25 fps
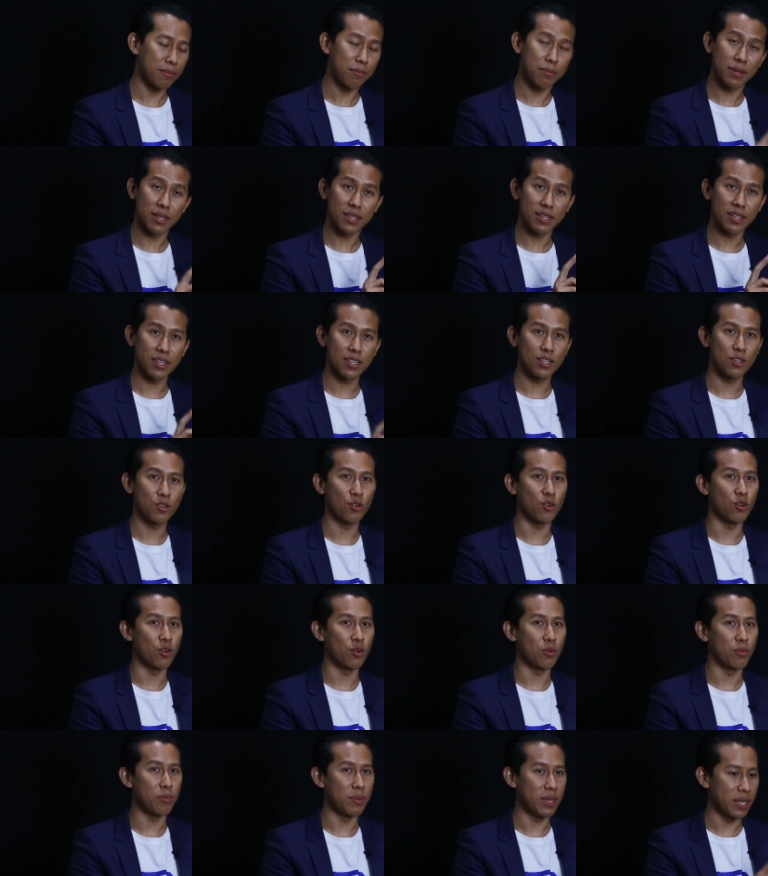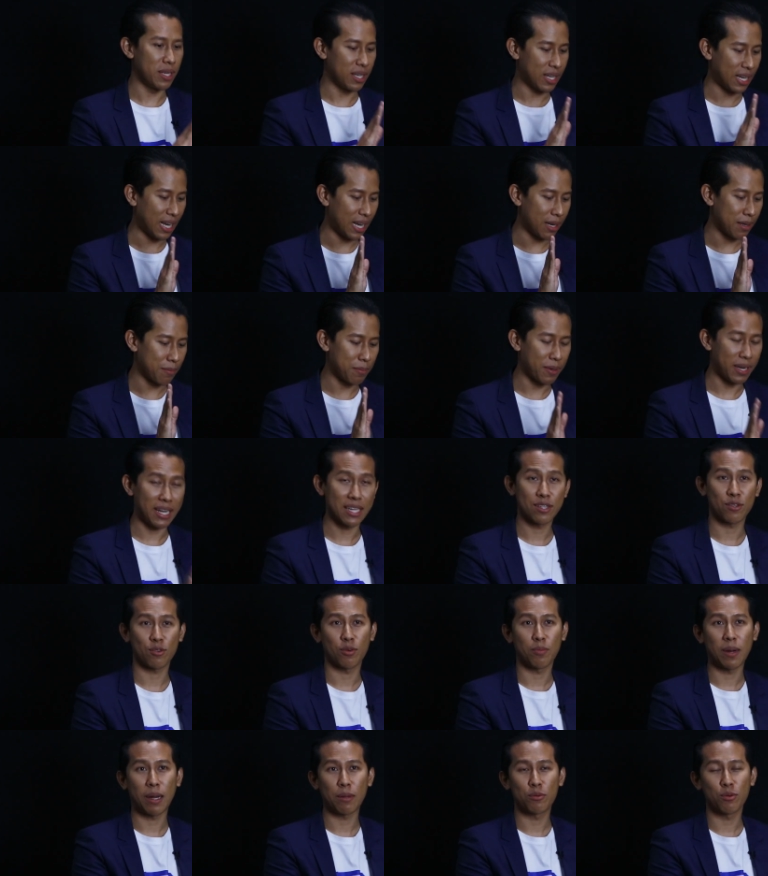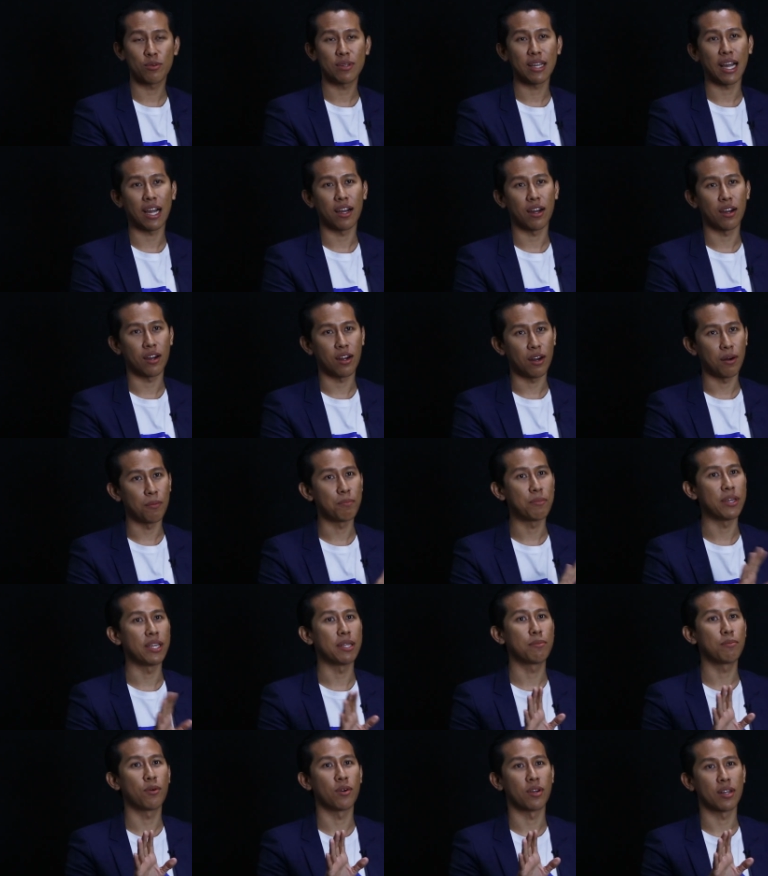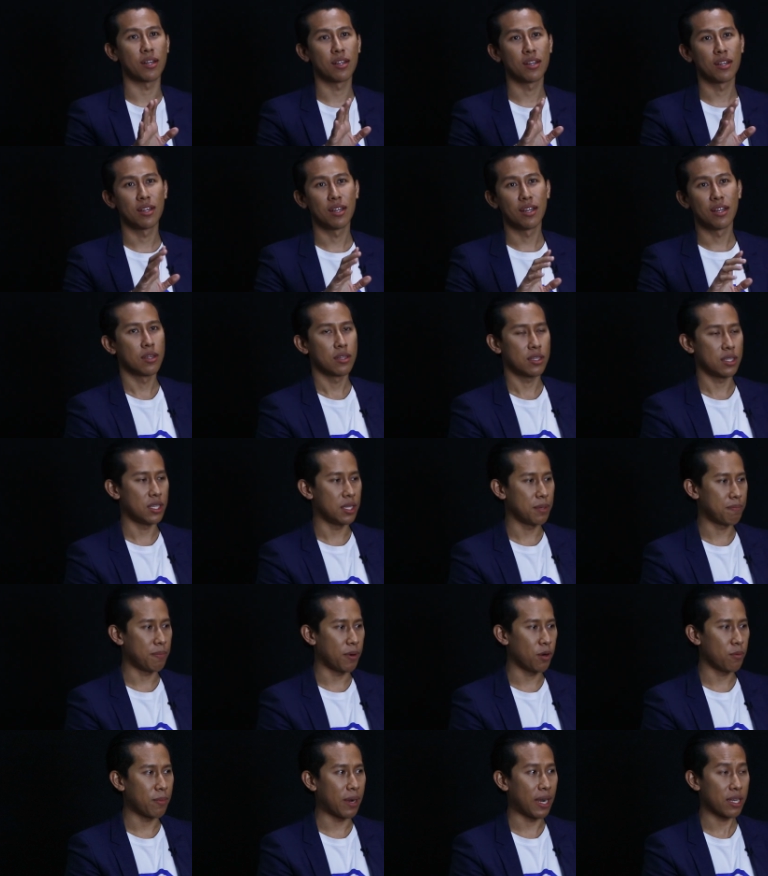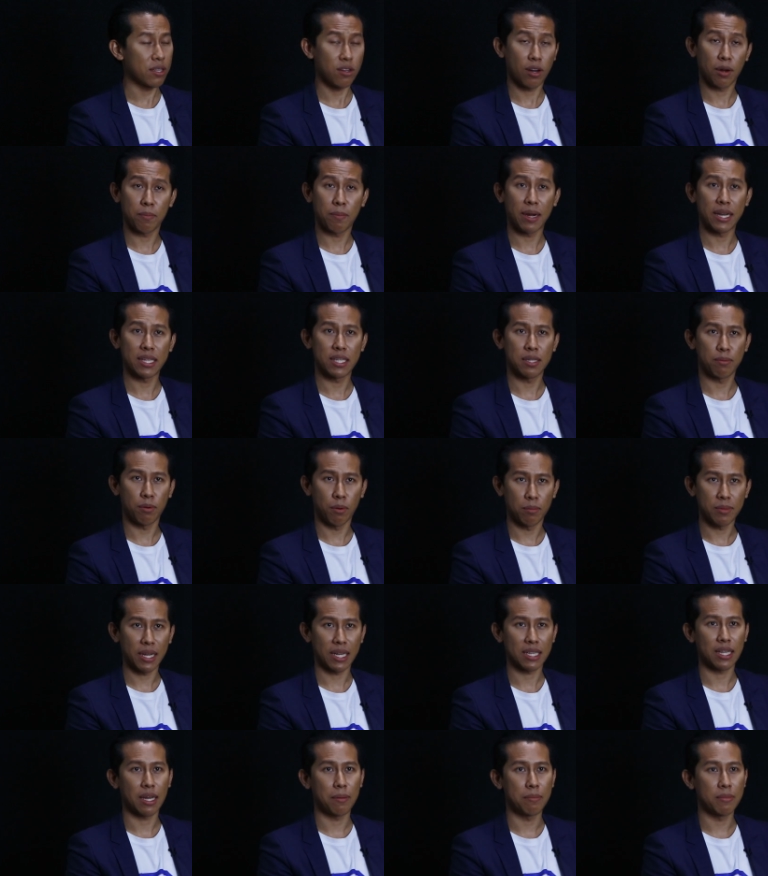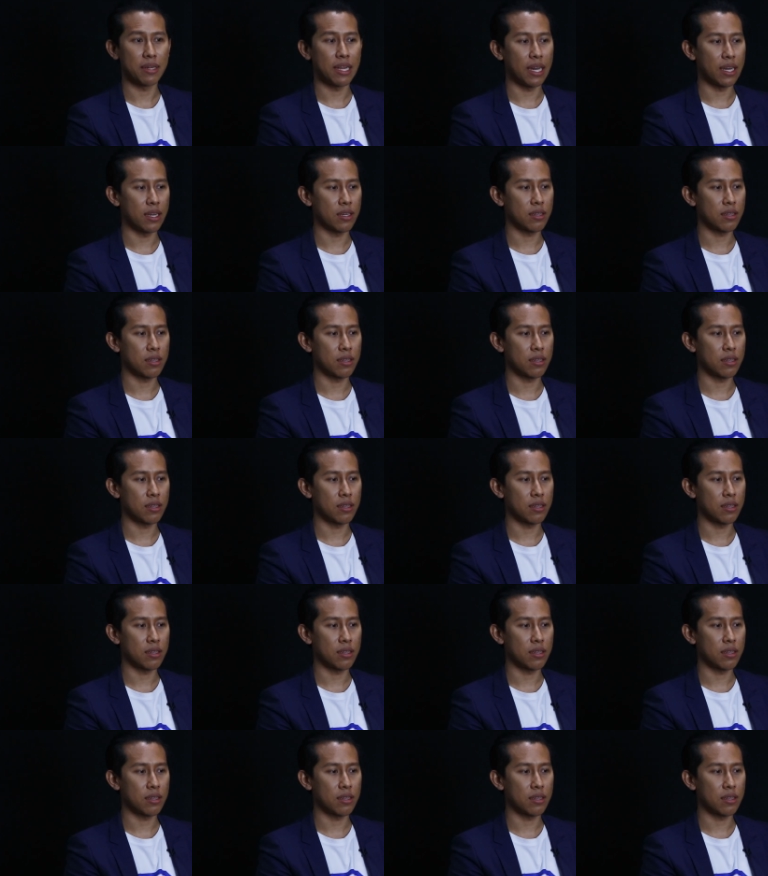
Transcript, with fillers: น มีที่อยู่ มีการประกันสุขภาพทุกอย่างคอมพิวตหมด ทีนี้เป้าหมายต่อไปที่ผมอยากทำให้ได้